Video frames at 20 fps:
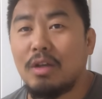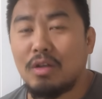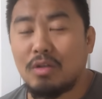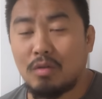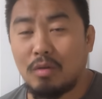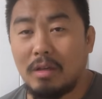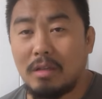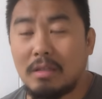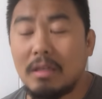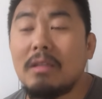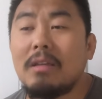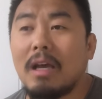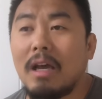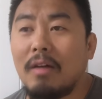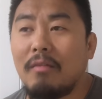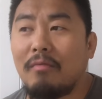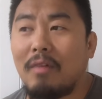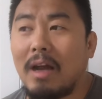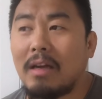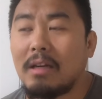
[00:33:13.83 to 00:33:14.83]
所以今
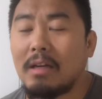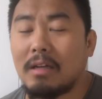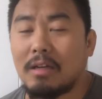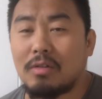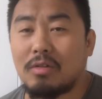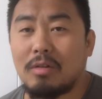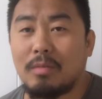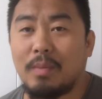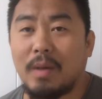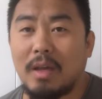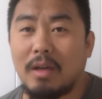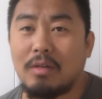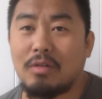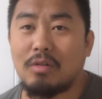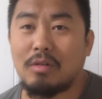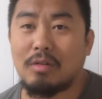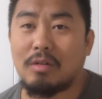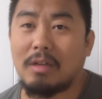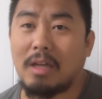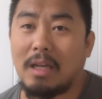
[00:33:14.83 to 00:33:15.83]
天发这个视频，
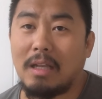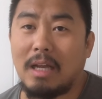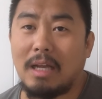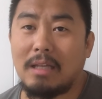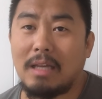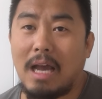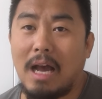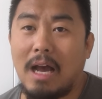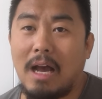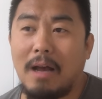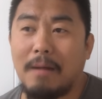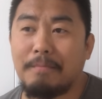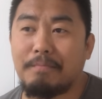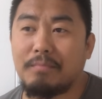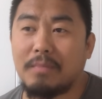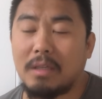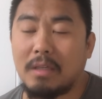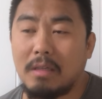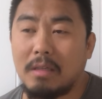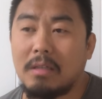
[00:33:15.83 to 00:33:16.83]
只是给大家
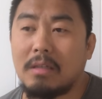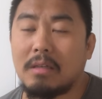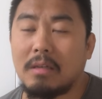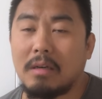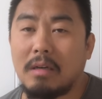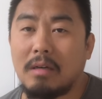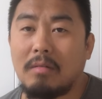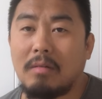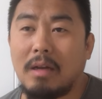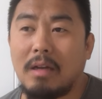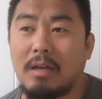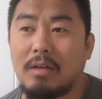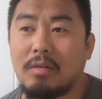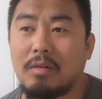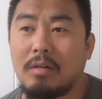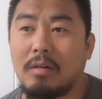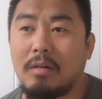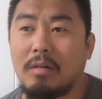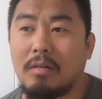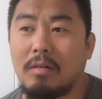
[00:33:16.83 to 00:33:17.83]
提醒。完了之
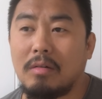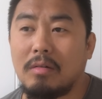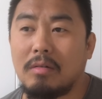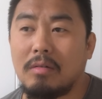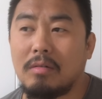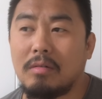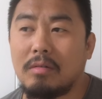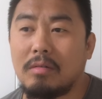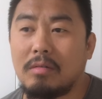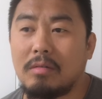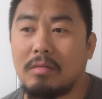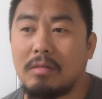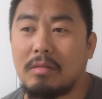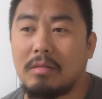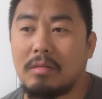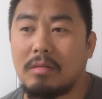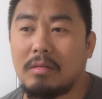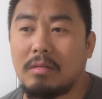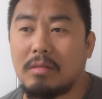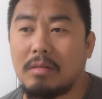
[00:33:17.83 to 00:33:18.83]
后，
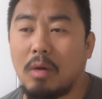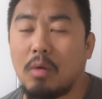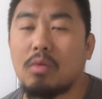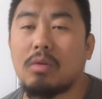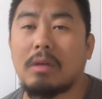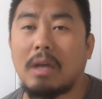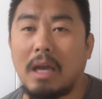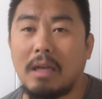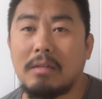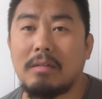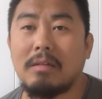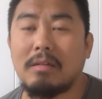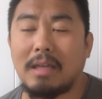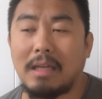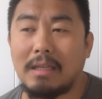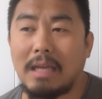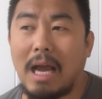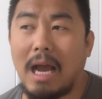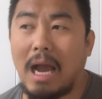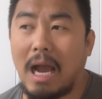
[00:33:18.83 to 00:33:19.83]
交开车大
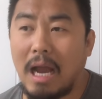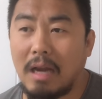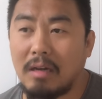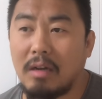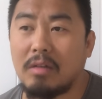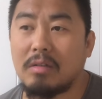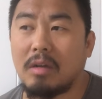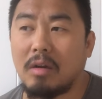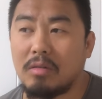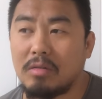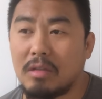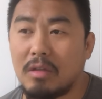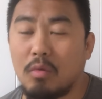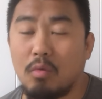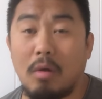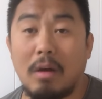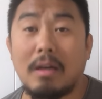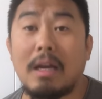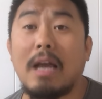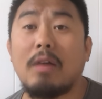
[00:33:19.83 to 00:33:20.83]
家还是要小心。
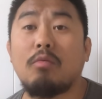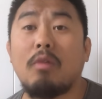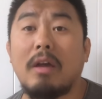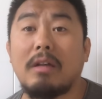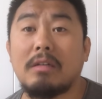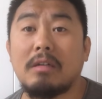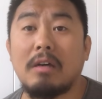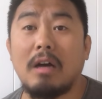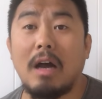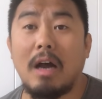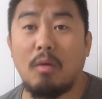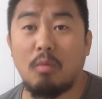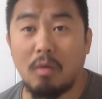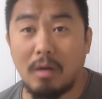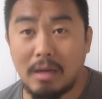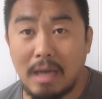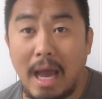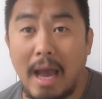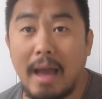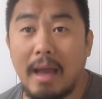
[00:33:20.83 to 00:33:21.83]
我开怪车啊，我
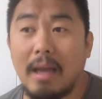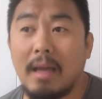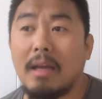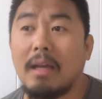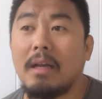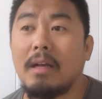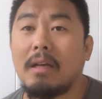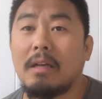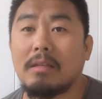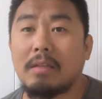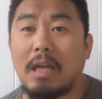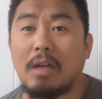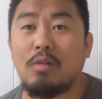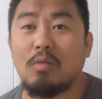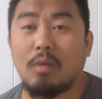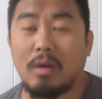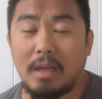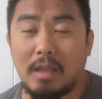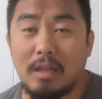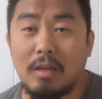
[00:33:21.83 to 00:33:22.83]
开，但是
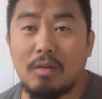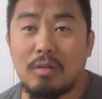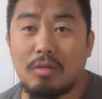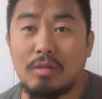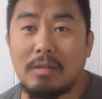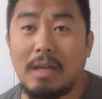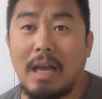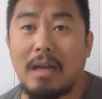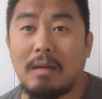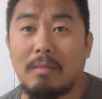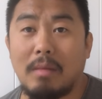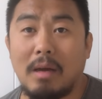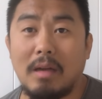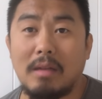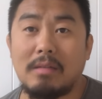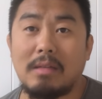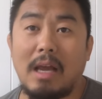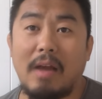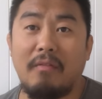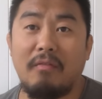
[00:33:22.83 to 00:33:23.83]
我一定是在什么
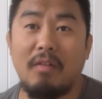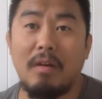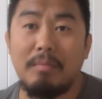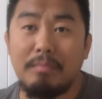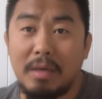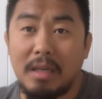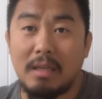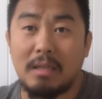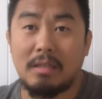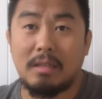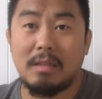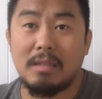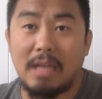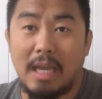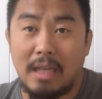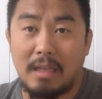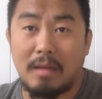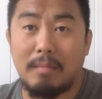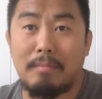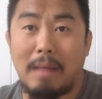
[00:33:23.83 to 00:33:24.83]
在封闭
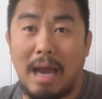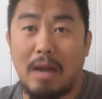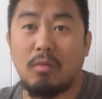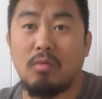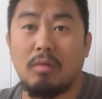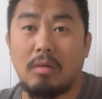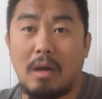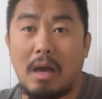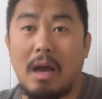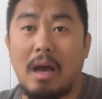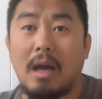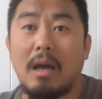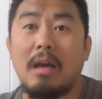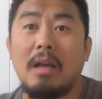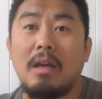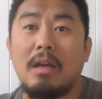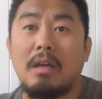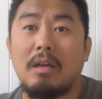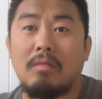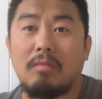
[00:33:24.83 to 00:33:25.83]
内的马路啊。
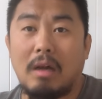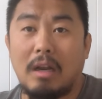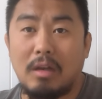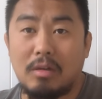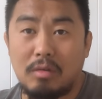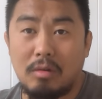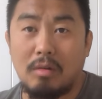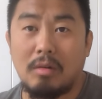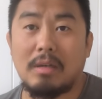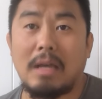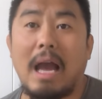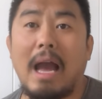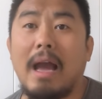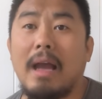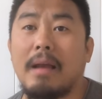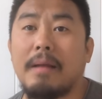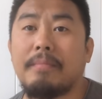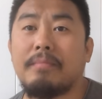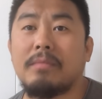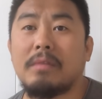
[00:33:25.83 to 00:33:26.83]
完了之后开，
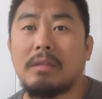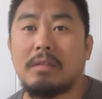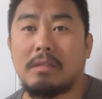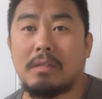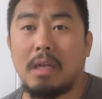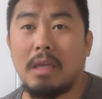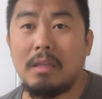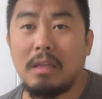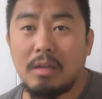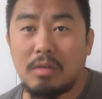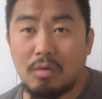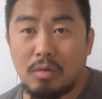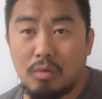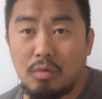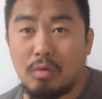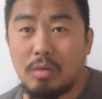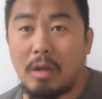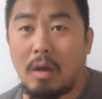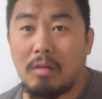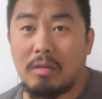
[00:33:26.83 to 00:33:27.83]
真的是
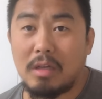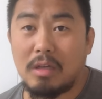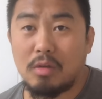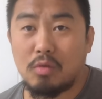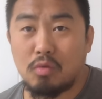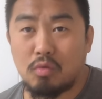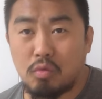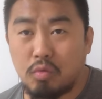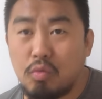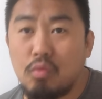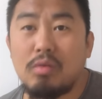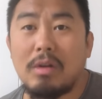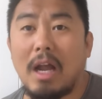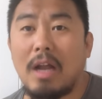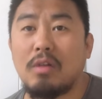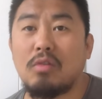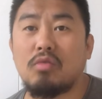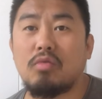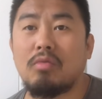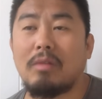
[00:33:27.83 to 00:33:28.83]
遇到一个突
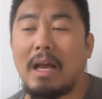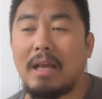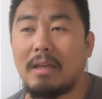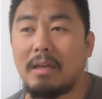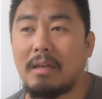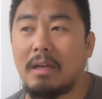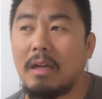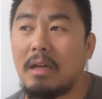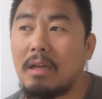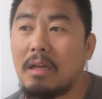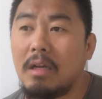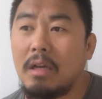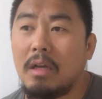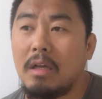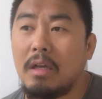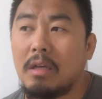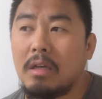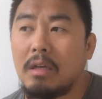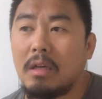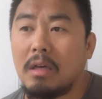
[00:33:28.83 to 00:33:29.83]
然出来的人，
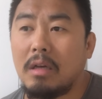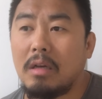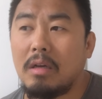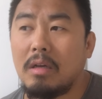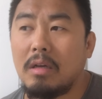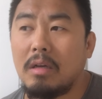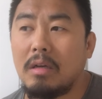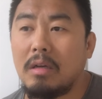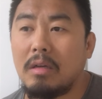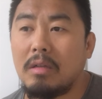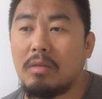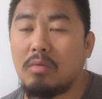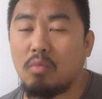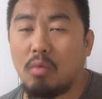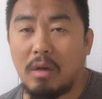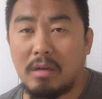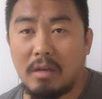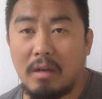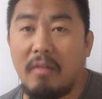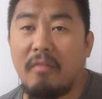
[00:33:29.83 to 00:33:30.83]
呃，
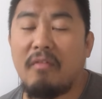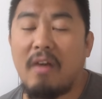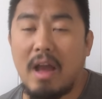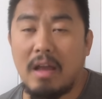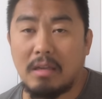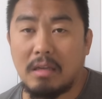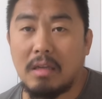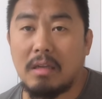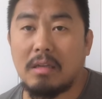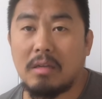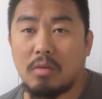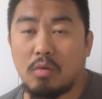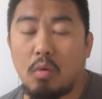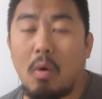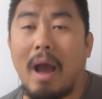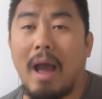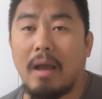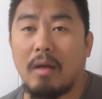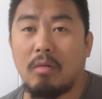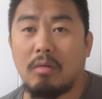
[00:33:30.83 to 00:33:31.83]
我能反应
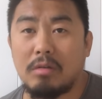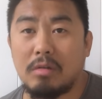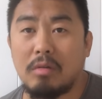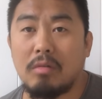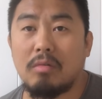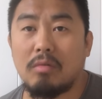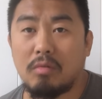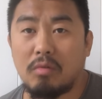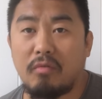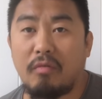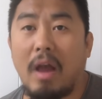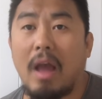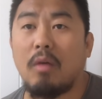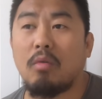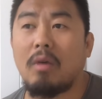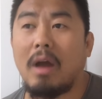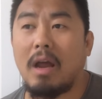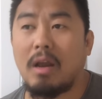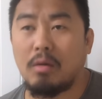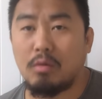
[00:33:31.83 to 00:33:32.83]
快我就反应
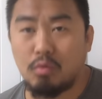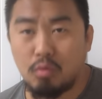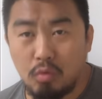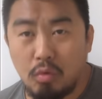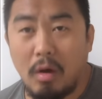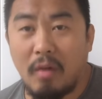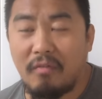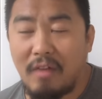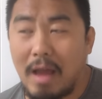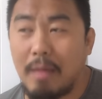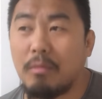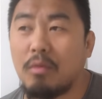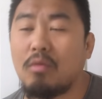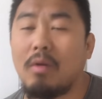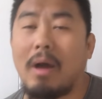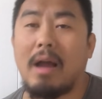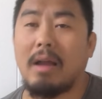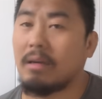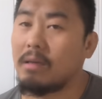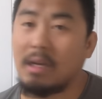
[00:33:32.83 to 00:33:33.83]
快，如果反应不
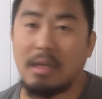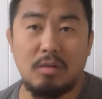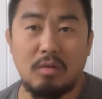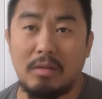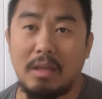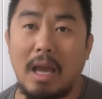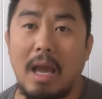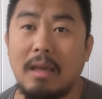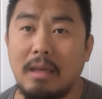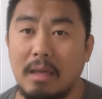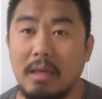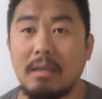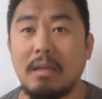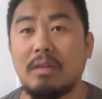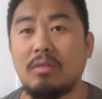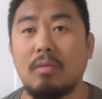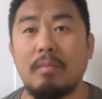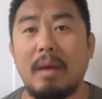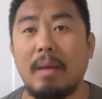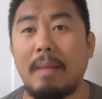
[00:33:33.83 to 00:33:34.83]
快，那就天意，那
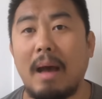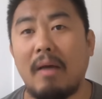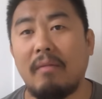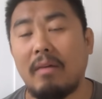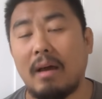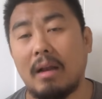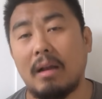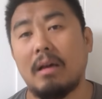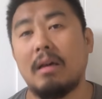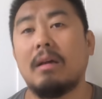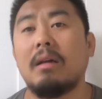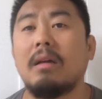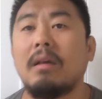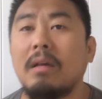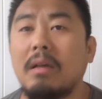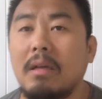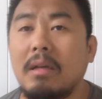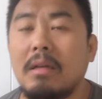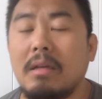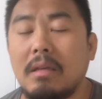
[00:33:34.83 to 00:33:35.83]
就没办法了，
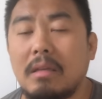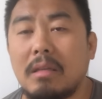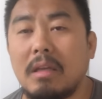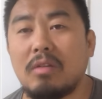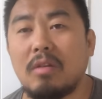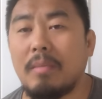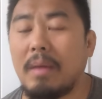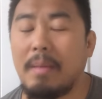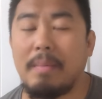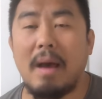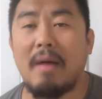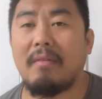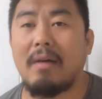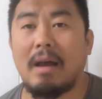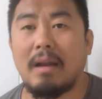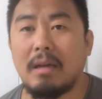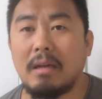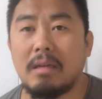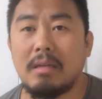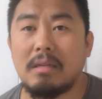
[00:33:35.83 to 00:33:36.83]
那就没办法
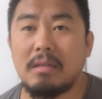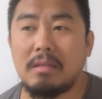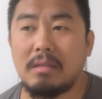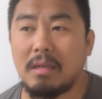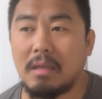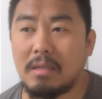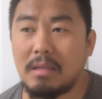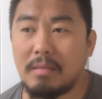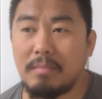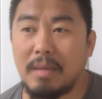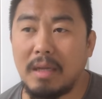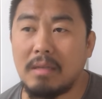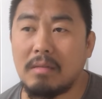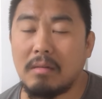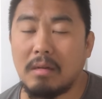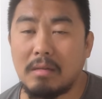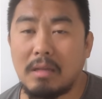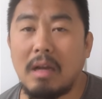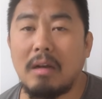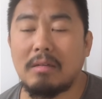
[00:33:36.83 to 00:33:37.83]
了。这没
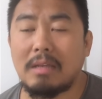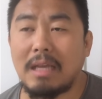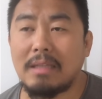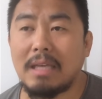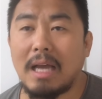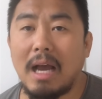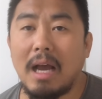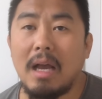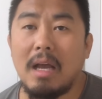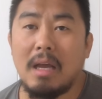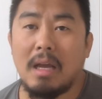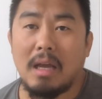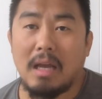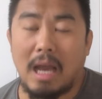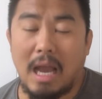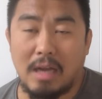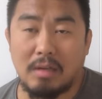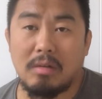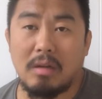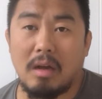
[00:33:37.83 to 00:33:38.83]
辙，但是大家
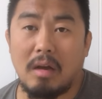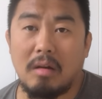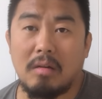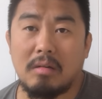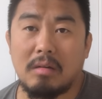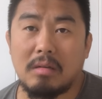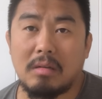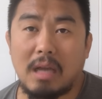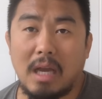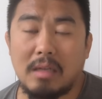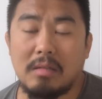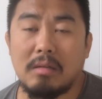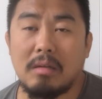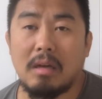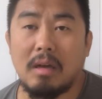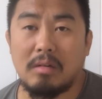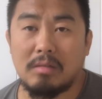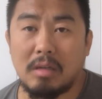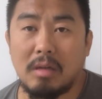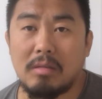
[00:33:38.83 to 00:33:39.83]
还是要开车
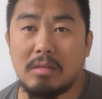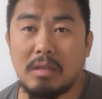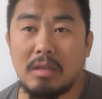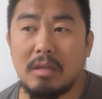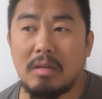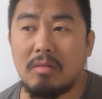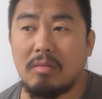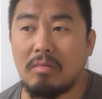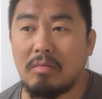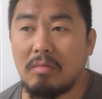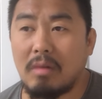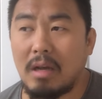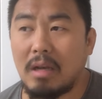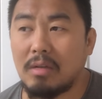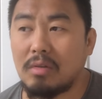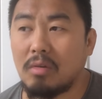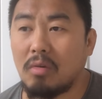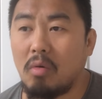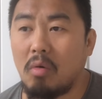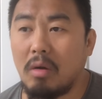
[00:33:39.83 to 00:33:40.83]
要小心。完了
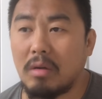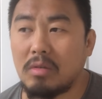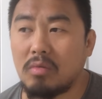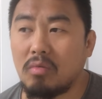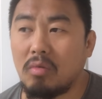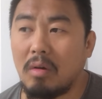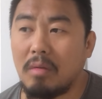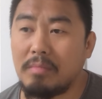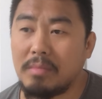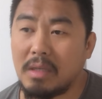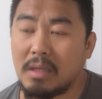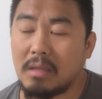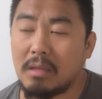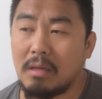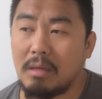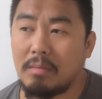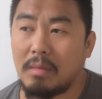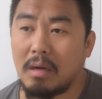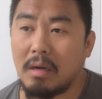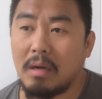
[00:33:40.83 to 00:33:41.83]
之后，我祝我们这
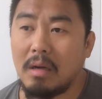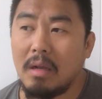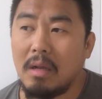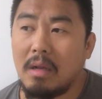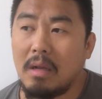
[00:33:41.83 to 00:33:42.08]
哥们儿